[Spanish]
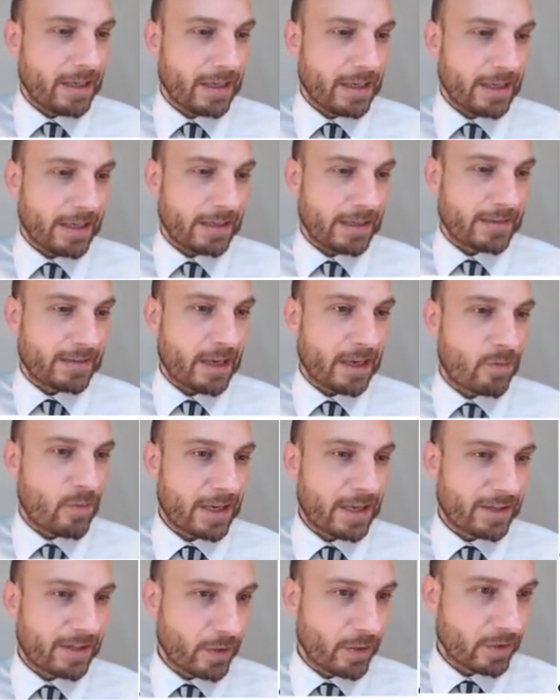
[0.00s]
Esta
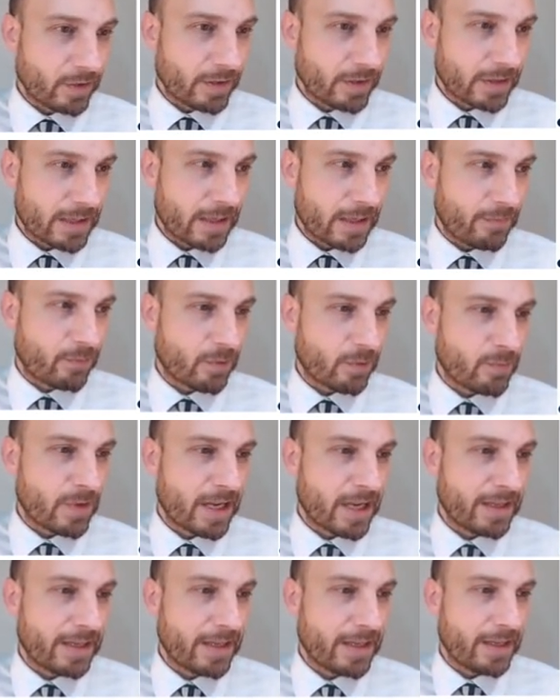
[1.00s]
ecuación de la
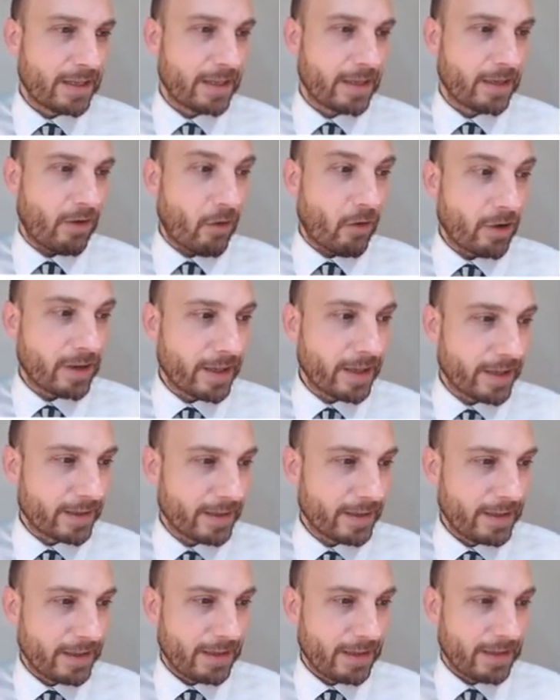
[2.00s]
fórmula de
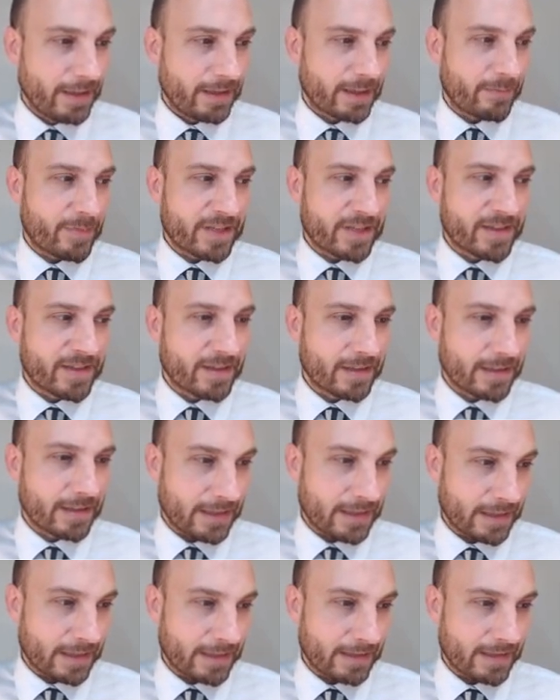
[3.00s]
Euler
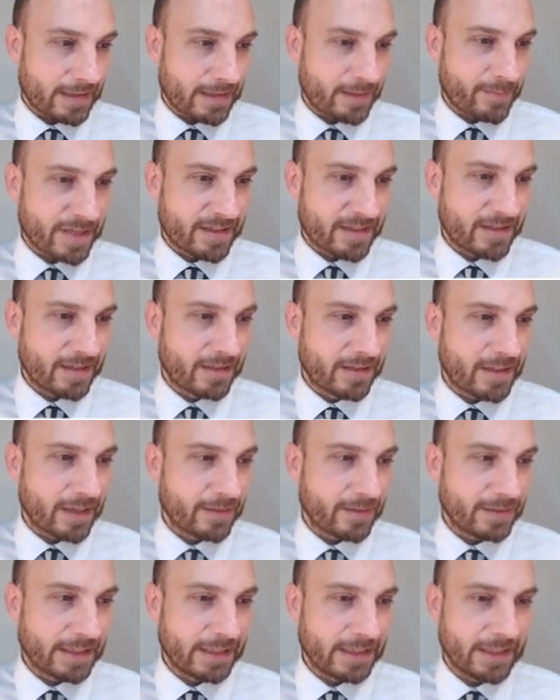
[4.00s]
eh,
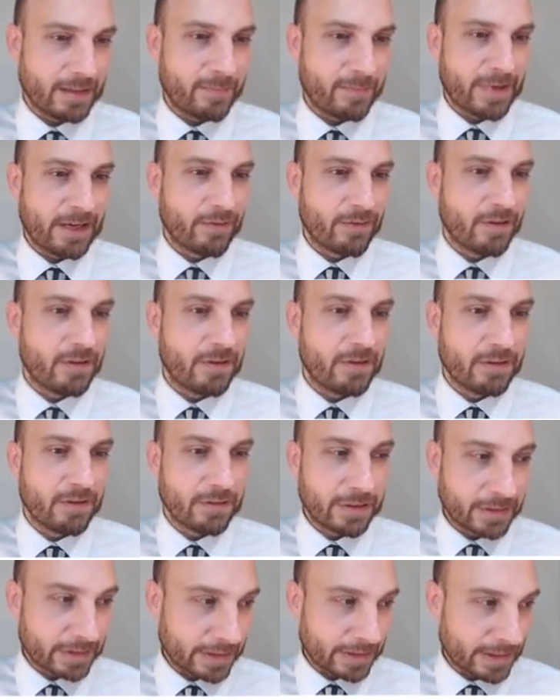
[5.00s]
representa en el
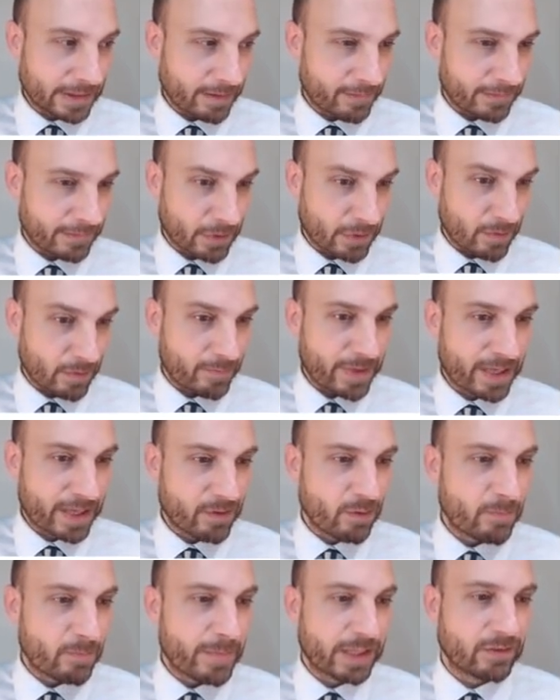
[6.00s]
plano
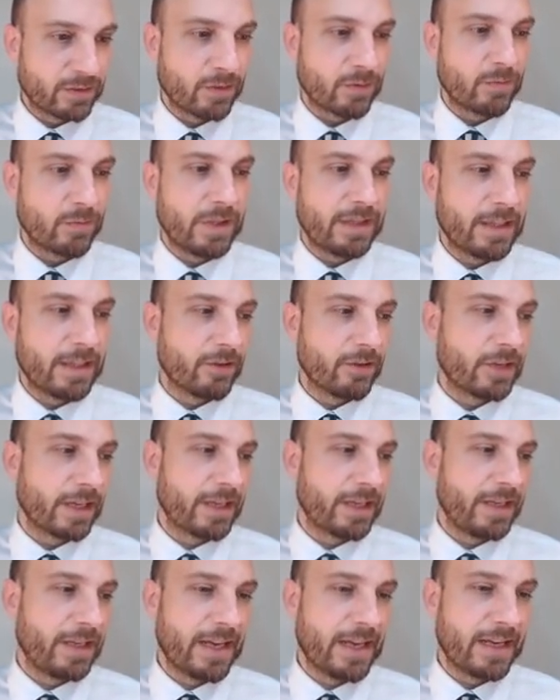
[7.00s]
complejo un vector unitario que
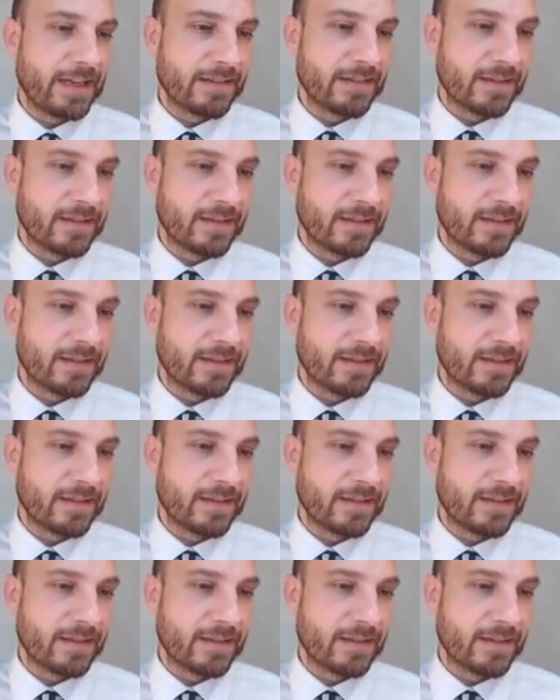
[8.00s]
gira en el